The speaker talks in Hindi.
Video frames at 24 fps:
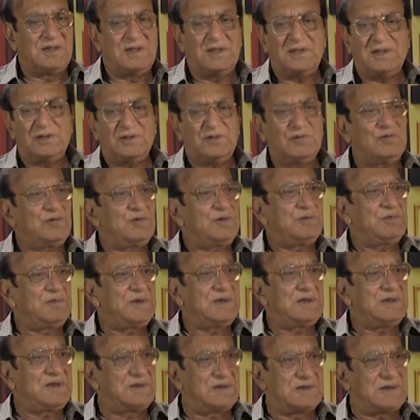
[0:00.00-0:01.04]
लेकिन उन्होंने
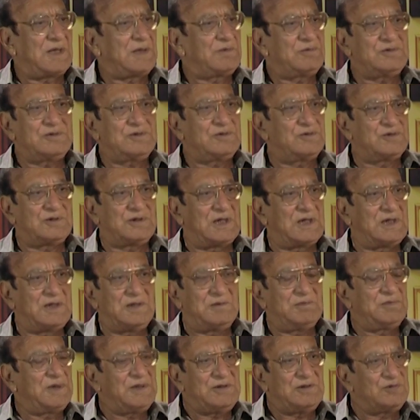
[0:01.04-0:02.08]
मेरी किताबों से उठाई हैं
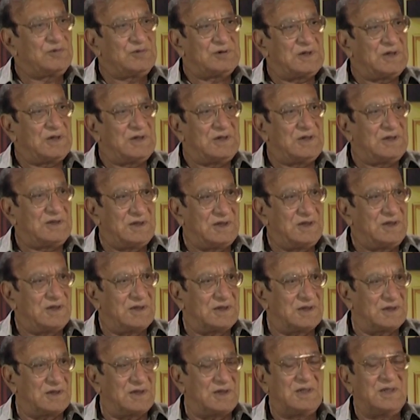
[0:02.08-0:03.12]
मैंने उनके लिए नहीं
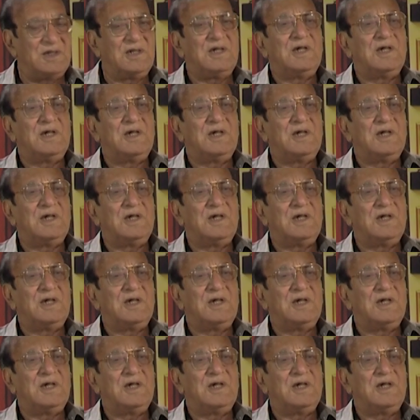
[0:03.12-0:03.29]
लिखा